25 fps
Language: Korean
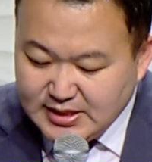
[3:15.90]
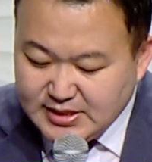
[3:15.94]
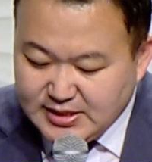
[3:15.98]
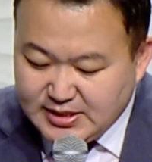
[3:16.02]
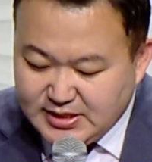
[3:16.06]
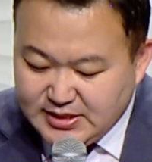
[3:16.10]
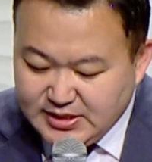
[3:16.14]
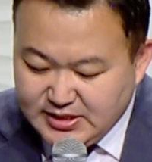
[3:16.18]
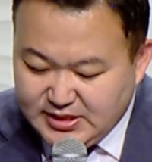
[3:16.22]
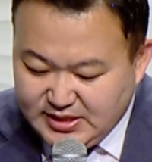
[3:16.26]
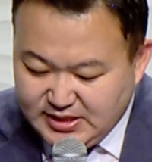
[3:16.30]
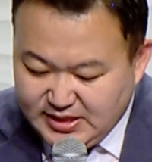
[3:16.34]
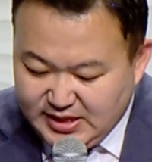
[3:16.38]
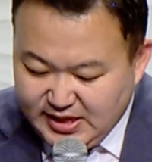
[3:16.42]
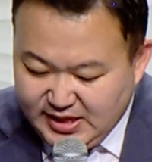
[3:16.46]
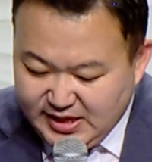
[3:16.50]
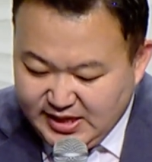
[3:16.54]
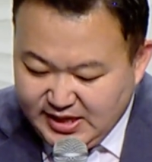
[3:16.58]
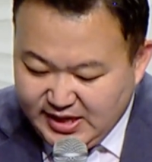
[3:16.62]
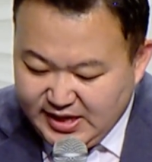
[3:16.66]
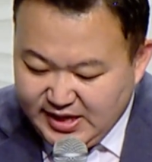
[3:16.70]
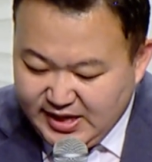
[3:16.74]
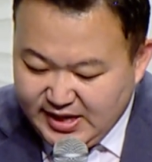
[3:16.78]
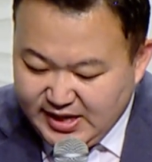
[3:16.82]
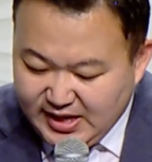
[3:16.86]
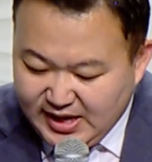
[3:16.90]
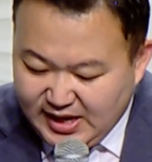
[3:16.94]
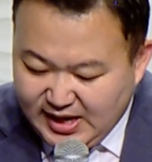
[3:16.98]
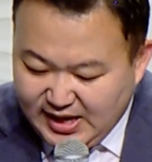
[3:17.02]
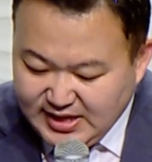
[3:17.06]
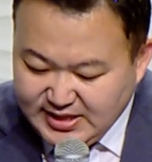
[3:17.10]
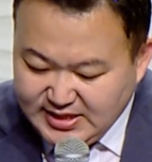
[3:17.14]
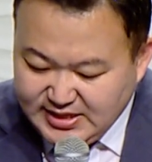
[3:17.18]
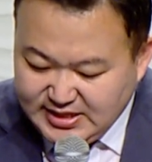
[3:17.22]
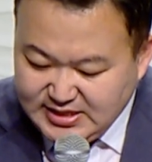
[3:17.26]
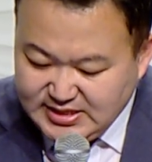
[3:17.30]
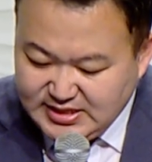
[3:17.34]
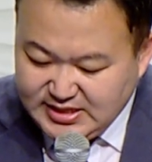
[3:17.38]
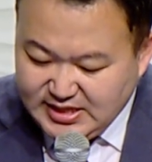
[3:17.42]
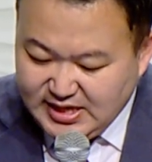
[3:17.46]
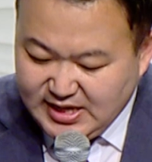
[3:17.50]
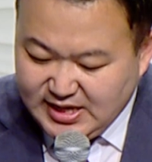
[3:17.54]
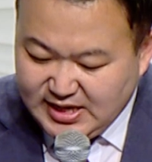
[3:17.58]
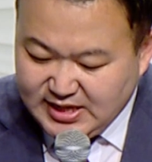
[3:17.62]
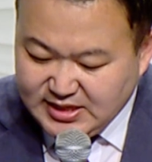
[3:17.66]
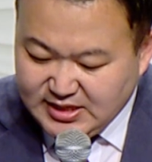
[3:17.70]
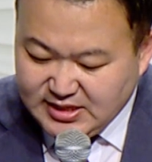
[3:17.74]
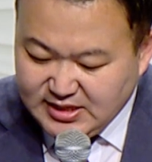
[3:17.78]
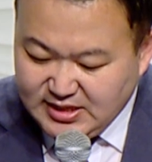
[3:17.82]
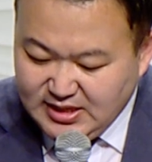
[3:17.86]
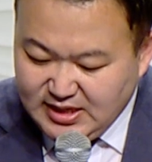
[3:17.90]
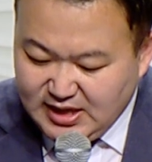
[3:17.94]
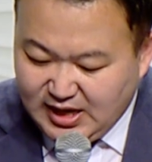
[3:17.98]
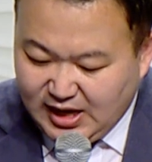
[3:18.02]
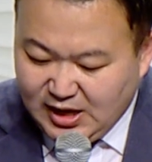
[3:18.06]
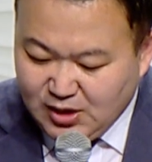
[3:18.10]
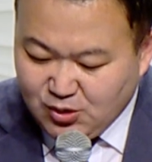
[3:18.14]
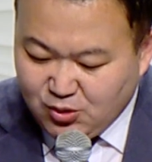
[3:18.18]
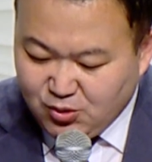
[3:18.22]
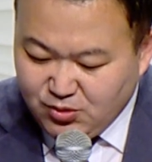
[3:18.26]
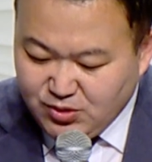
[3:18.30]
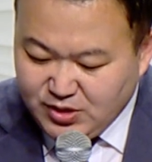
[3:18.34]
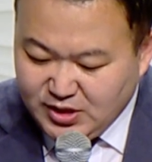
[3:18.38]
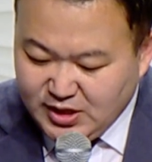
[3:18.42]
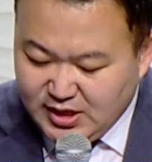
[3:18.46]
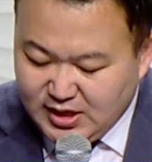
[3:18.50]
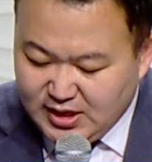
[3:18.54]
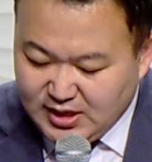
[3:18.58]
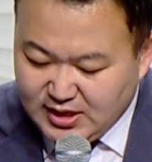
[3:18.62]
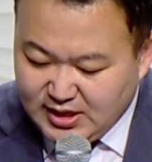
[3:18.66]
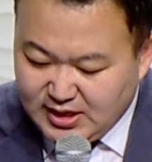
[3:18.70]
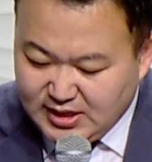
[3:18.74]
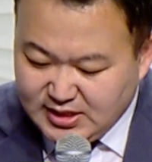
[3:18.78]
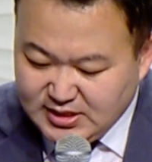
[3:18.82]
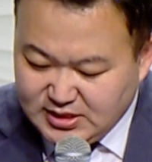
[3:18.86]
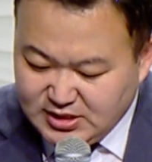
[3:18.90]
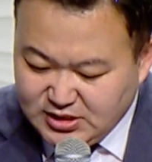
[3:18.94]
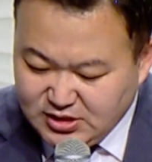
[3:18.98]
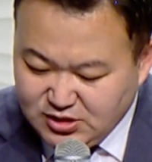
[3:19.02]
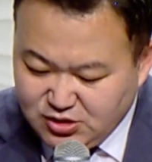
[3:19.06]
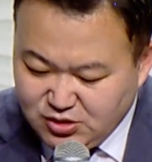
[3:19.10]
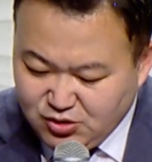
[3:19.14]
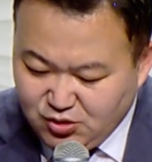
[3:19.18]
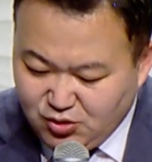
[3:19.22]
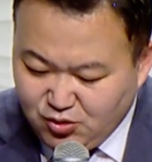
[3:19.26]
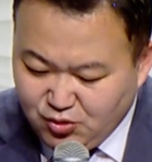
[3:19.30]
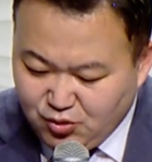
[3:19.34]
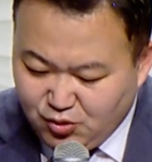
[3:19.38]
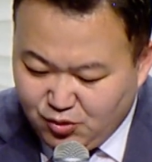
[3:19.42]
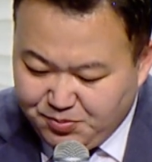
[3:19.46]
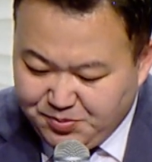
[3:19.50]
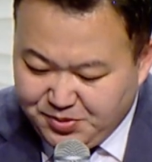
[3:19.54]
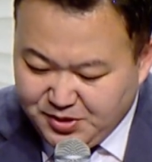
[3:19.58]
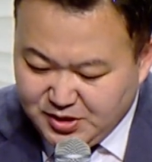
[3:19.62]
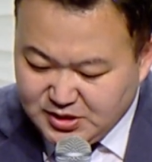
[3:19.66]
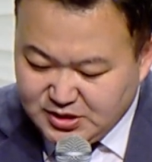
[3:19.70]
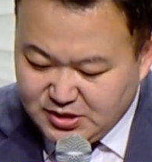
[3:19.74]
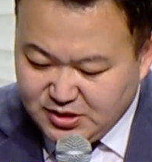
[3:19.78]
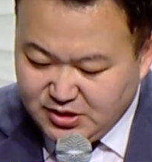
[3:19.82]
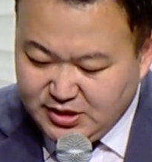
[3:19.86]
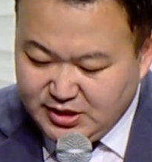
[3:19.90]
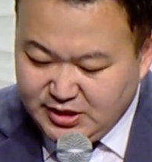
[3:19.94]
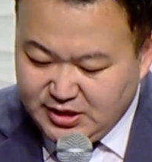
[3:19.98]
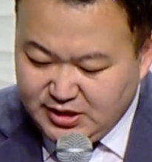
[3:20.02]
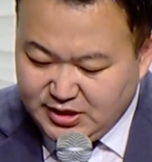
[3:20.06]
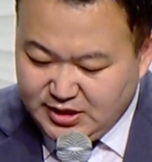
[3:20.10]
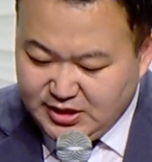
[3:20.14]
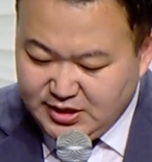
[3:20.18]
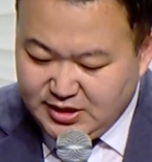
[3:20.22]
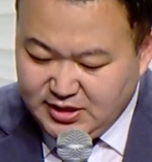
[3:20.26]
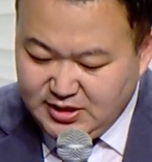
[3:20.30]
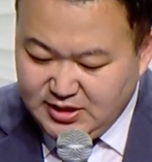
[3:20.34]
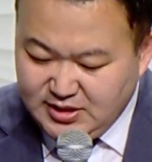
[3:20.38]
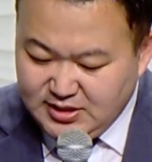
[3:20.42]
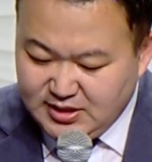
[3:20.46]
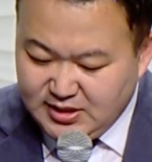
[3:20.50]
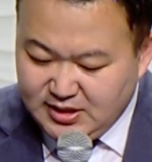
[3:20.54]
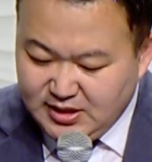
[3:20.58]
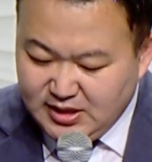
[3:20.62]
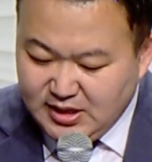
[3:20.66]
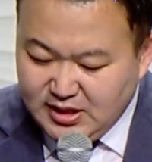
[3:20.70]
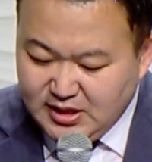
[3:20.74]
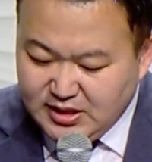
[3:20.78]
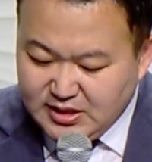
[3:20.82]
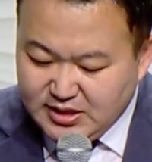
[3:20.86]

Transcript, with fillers: 그때에 학기세 아들 아도니아가 스스로 높여서 이르기를